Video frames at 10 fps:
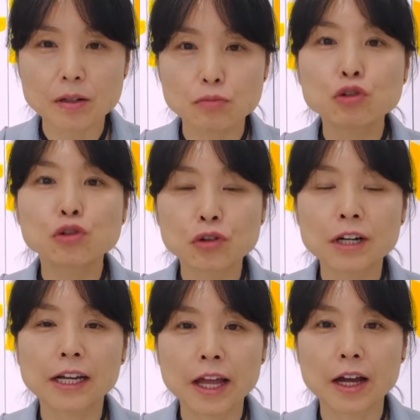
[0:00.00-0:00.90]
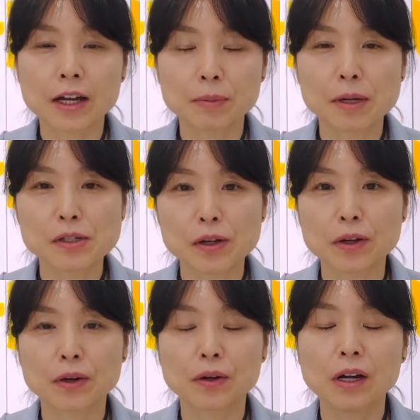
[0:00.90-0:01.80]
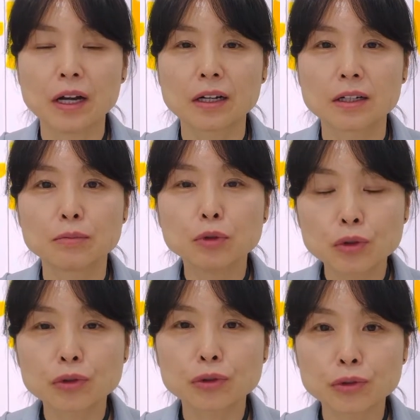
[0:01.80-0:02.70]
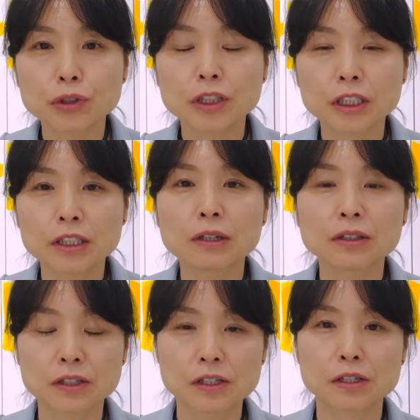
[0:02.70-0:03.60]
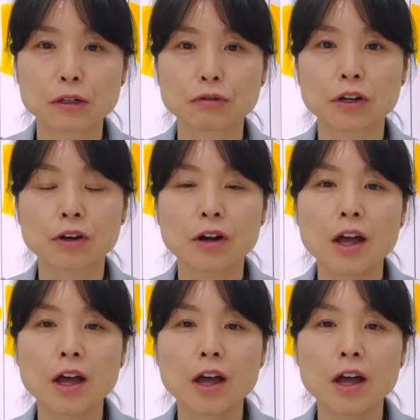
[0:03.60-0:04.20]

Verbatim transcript: 문구를 하나 봤어요. 그 문구는 이런 뜻이더라고요.